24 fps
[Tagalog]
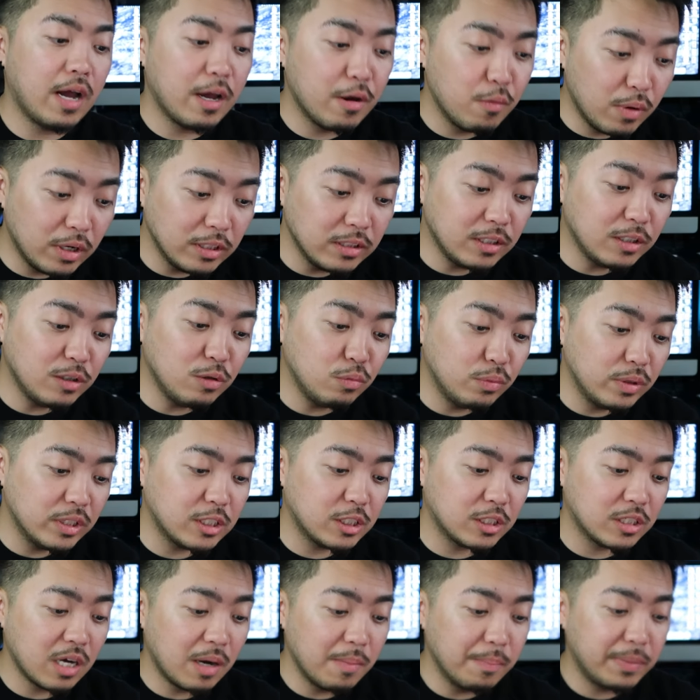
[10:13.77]
I wonder
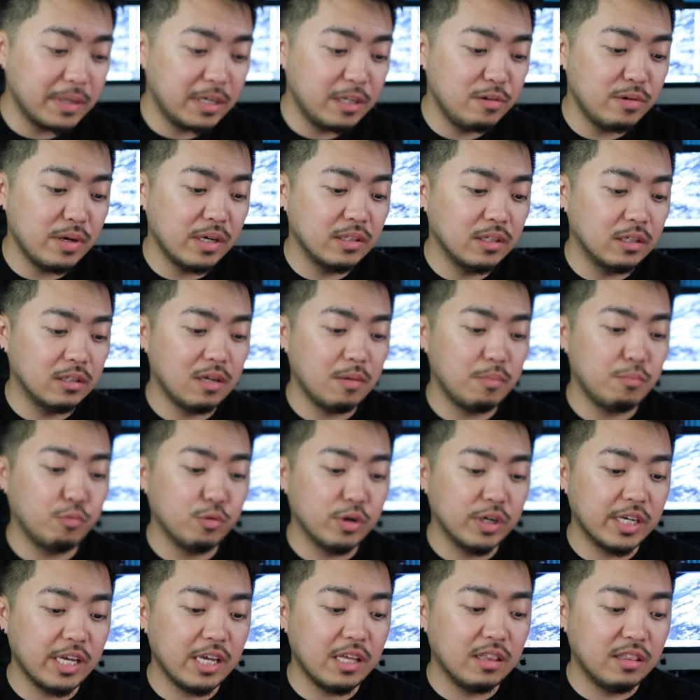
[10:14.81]
which company you ended up
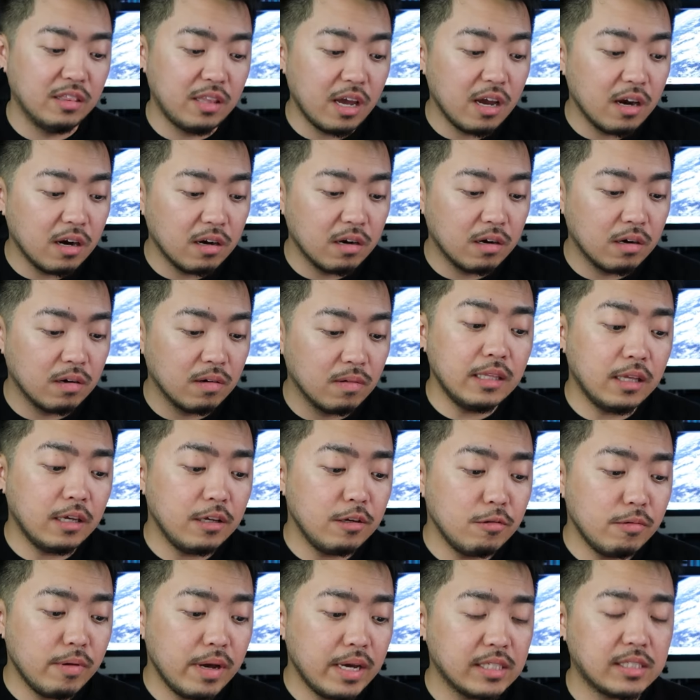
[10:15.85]
working there in the
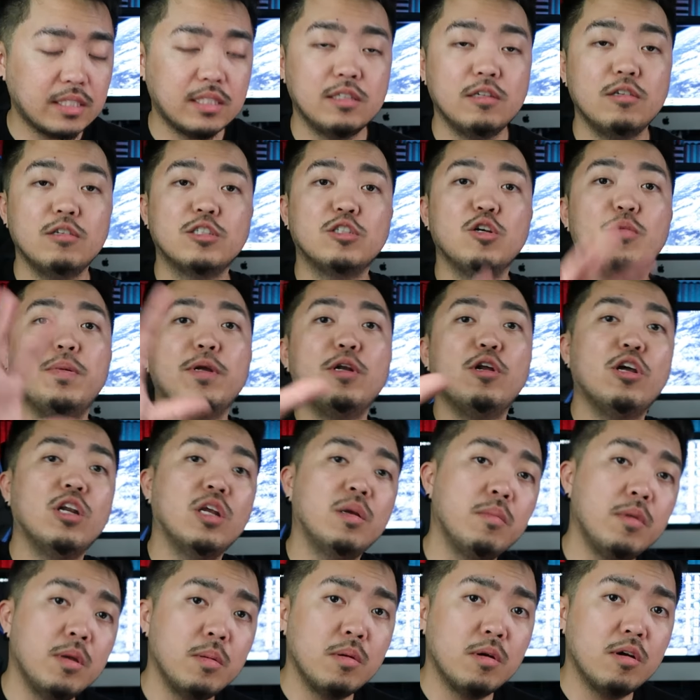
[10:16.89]
US. So,
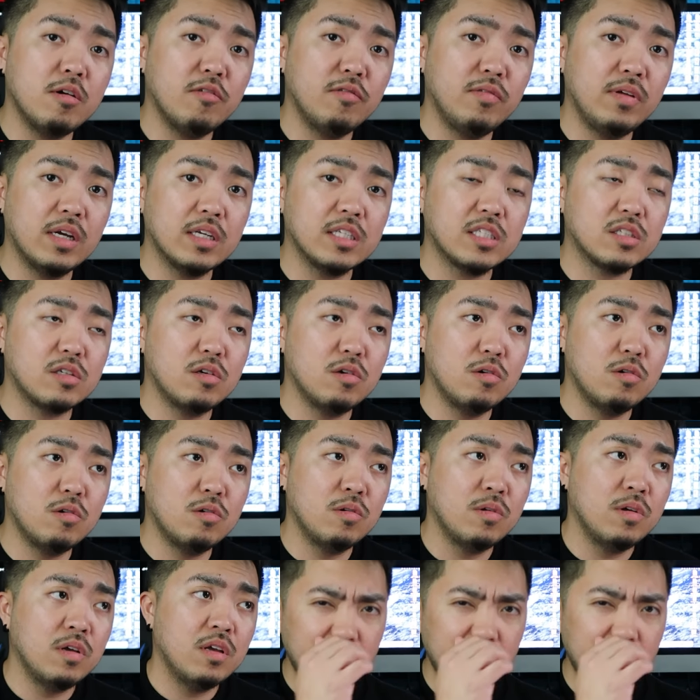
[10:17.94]
panoorin mo yung mga vlogs ko.